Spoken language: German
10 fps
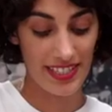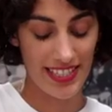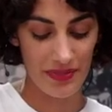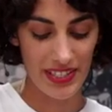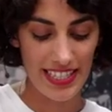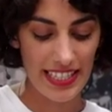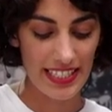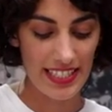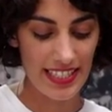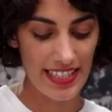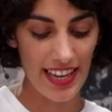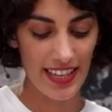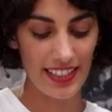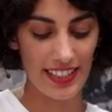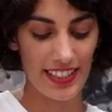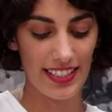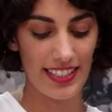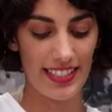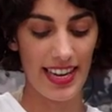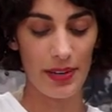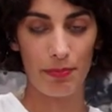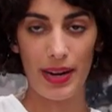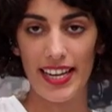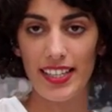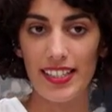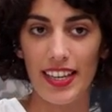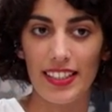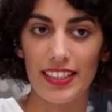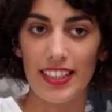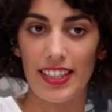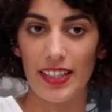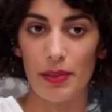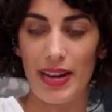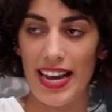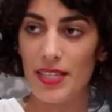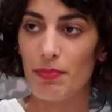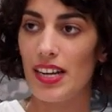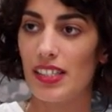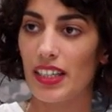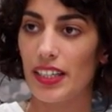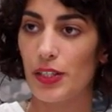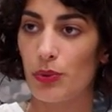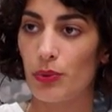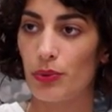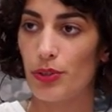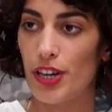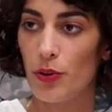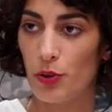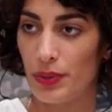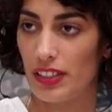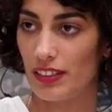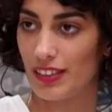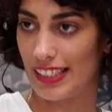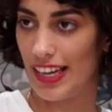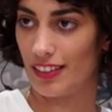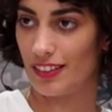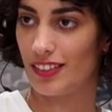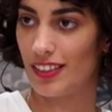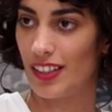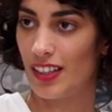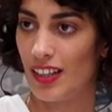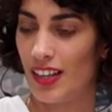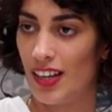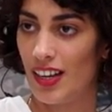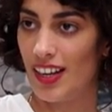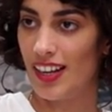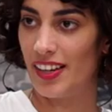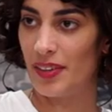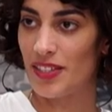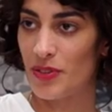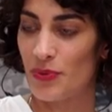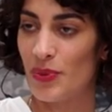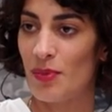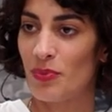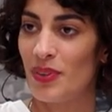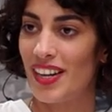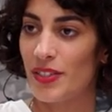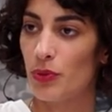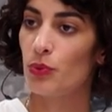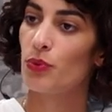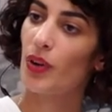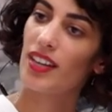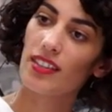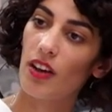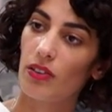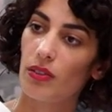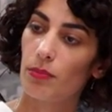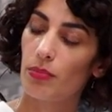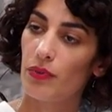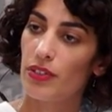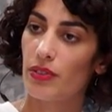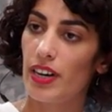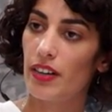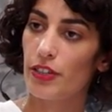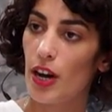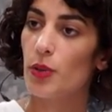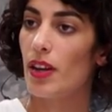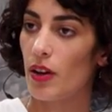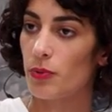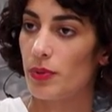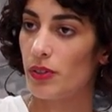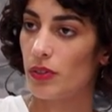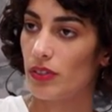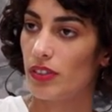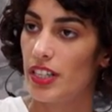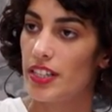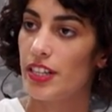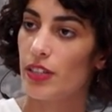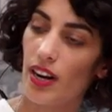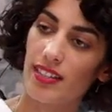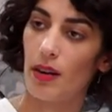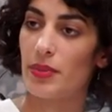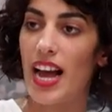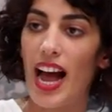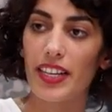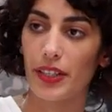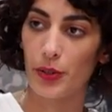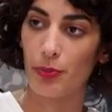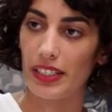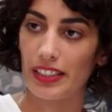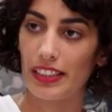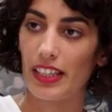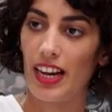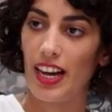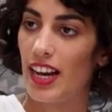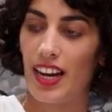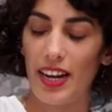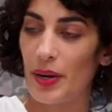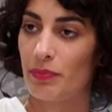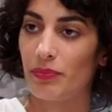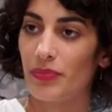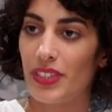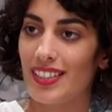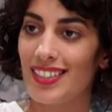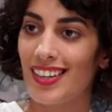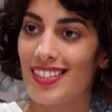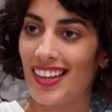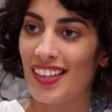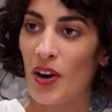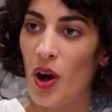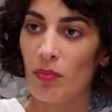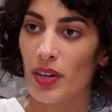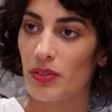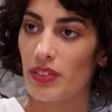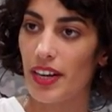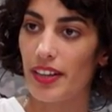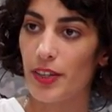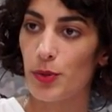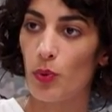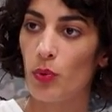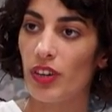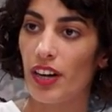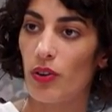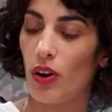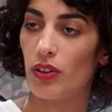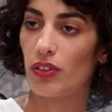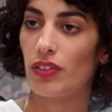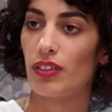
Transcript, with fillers: Das Witzige ist ja, ihr seid beide dann ähm, erstmal in Richtung Schauspiel gegangen. Richtig, ja. Äh, also sowohl dein Bruder als auch du. Und du hast auch eine professionelle Schauspielausbildung hinter dir und hast dann am Theater gespielt. Genau. Ähm, wie ist denn das dann gekommen? Also der, der Sprung dann doch